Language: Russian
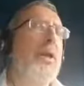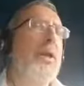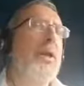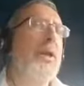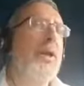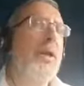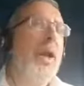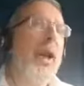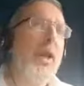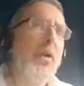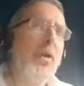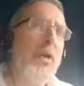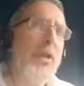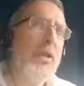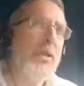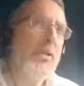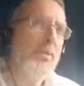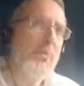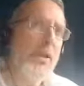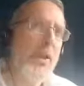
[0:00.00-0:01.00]

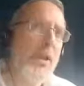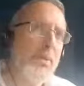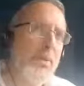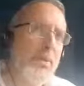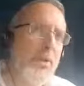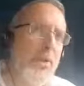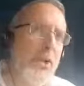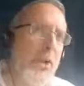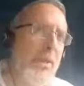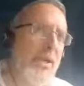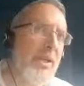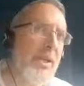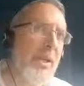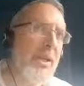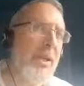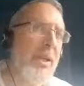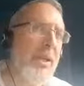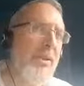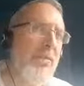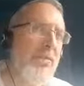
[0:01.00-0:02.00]
какое-то приобщение
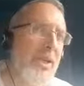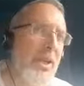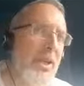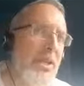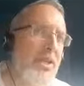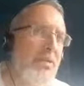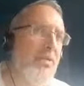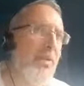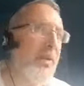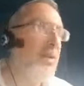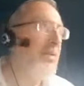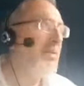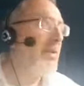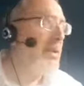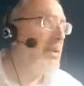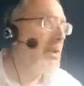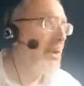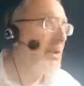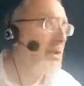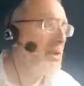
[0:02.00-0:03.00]
к еврейству, к
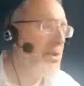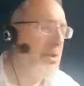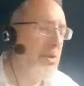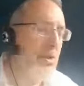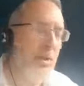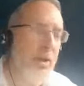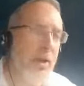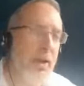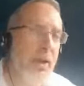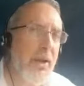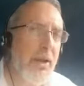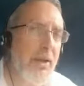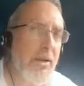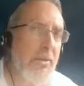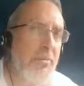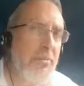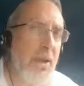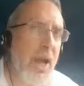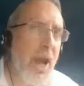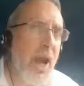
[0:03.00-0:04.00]
еврейской истории –
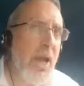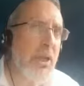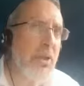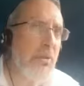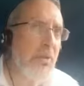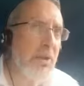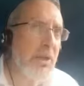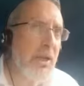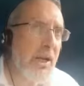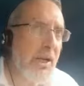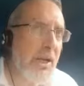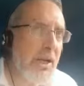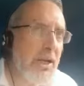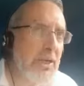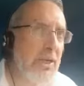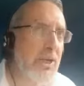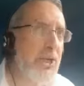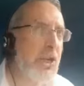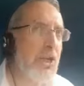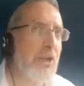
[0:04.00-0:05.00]
оно вот как
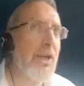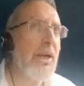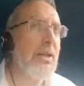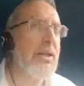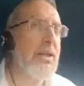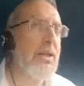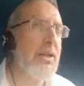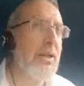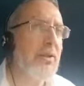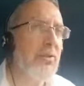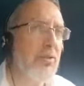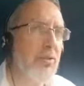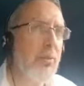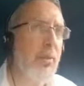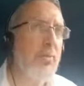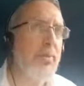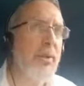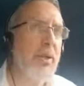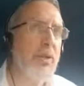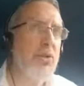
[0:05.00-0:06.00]
раз начинается с этого
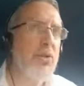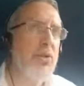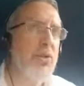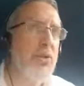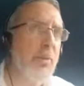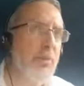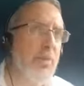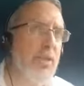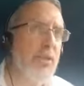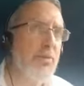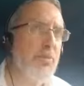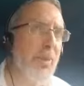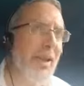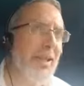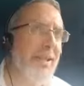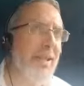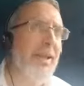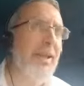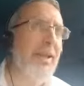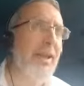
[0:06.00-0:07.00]
момента, то есть как бы с
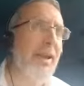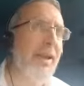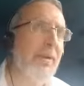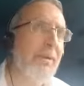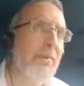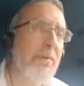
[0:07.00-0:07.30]
падения.